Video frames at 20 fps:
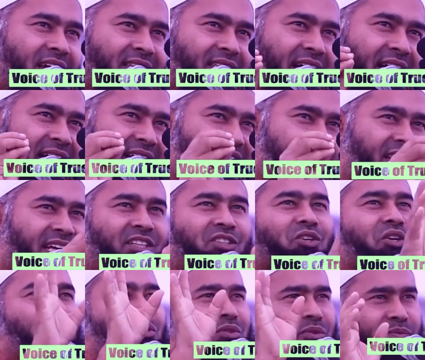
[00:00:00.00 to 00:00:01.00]
হেদায়ত দান
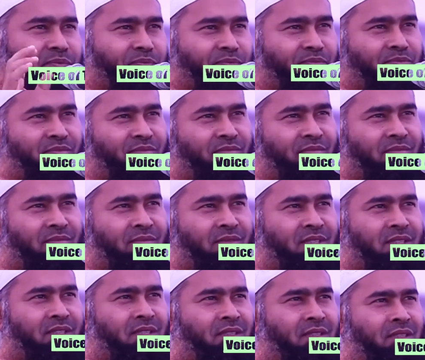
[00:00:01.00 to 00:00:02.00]
করো
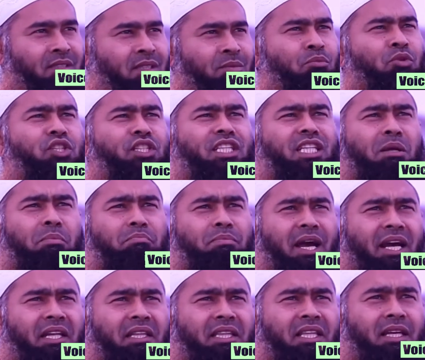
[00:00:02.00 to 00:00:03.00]
মুসলিম
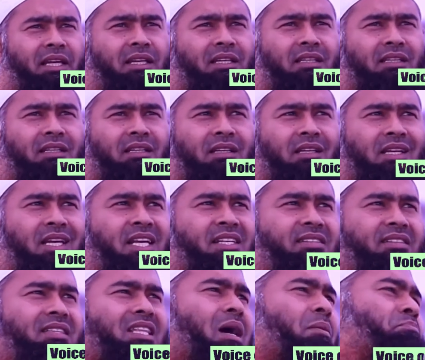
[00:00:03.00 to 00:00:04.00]
ব্যক্তি
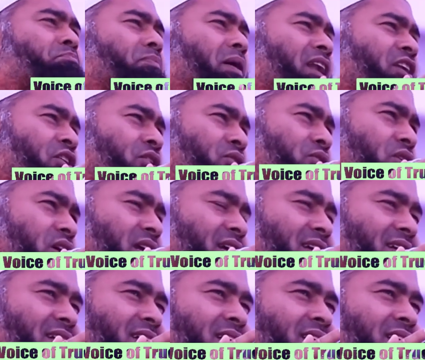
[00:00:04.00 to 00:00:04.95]
ইসলাম পালন করে